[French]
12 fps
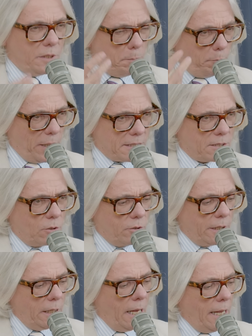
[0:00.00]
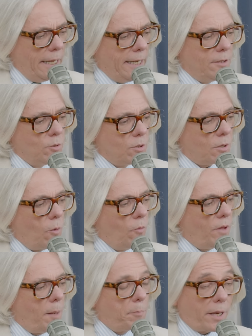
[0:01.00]
dit plastronner, et donc
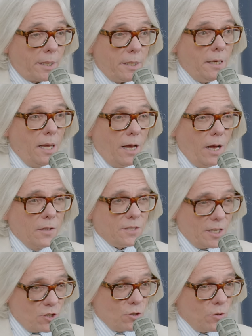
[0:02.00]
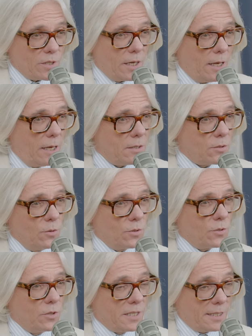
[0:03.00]
on a pris euh, cette chose-là, ce,
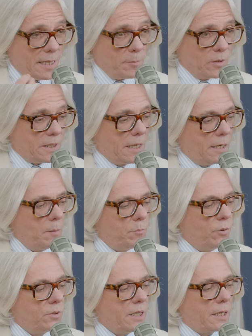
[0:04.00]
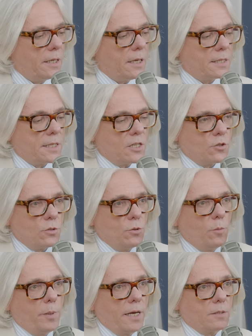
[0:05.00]
ce sémantique-là, pour décrire cette
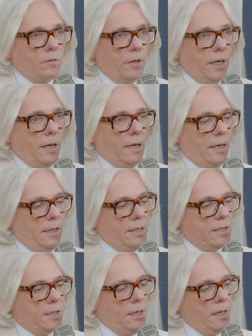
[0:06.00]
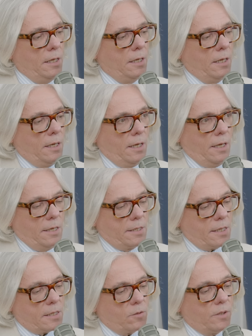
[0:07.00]
chaussure, par exemple. Vous voyez, ici,
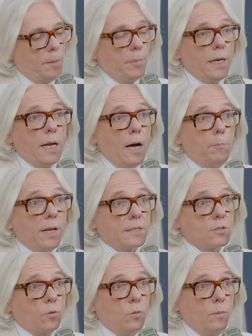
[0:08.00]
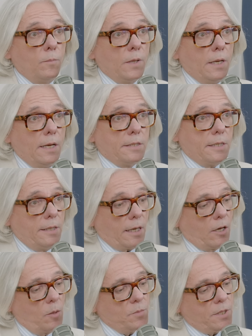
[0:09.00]
c'est ce qu'on appelle un plastron.
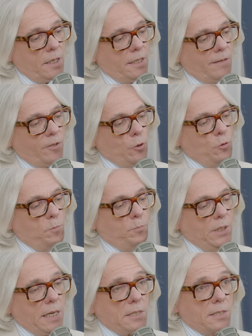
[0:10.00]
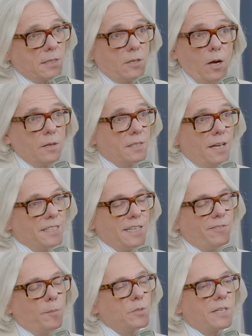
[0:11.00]
C'est-à-dire comme s'il y avait une pièce.
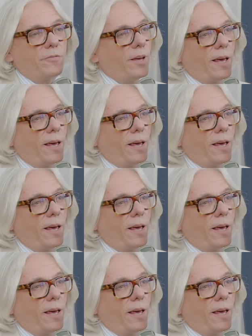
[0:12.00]
C'est vraiment, ça fait